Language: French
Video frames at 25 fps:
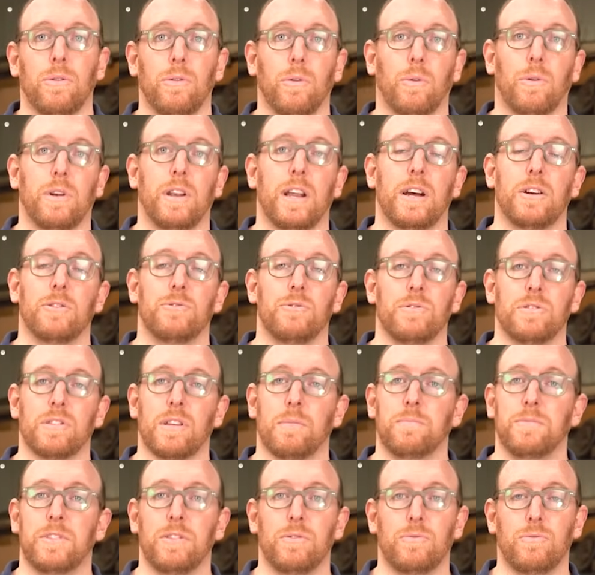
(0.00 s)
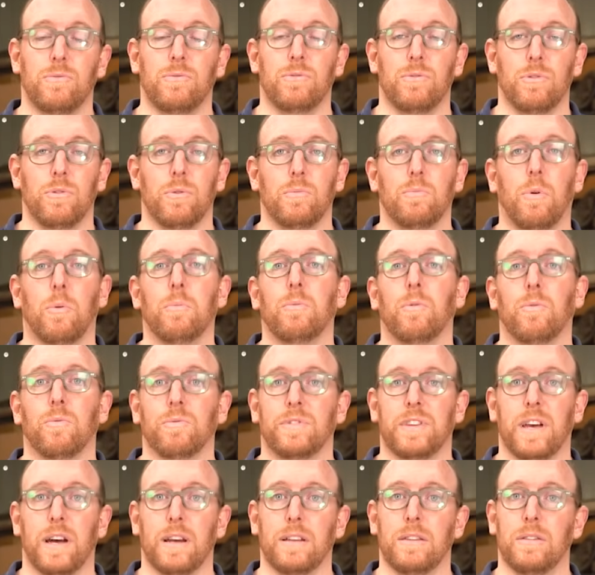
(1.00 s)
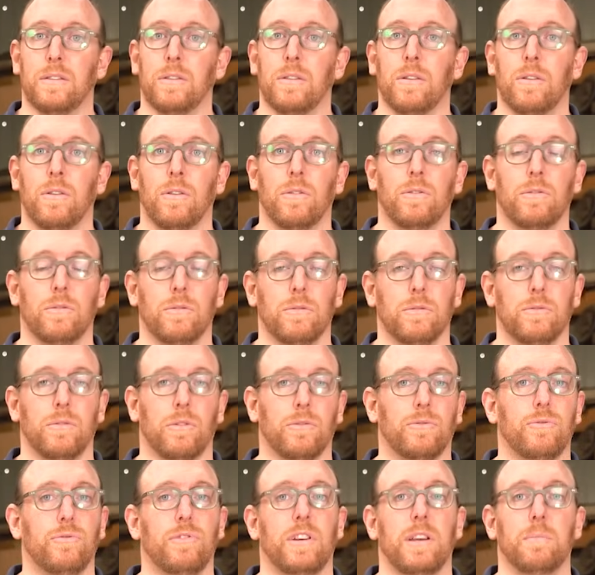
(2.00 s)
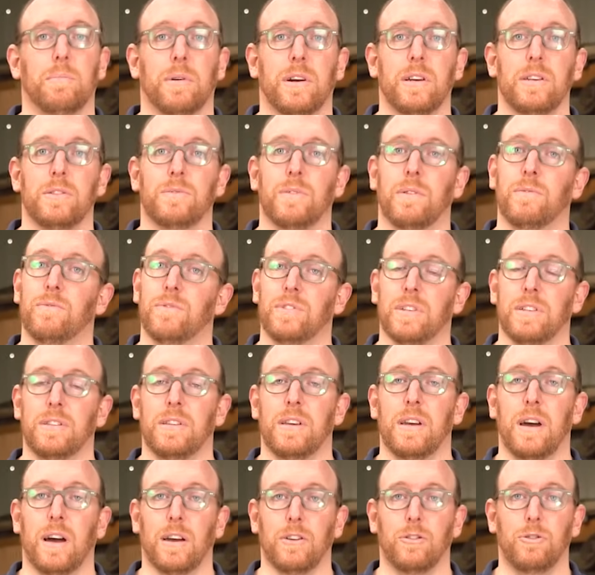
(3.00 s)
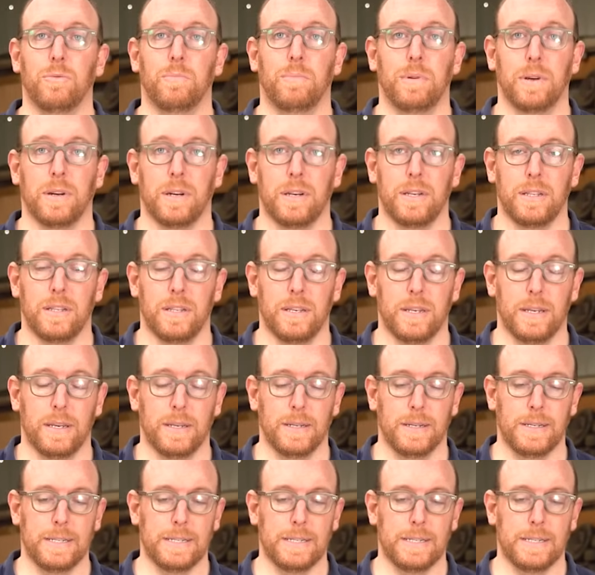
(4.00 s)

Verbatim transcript: Donc là, juste un petit coup de bon contact euh, dans toutes les prises va vous aider à récupérer des,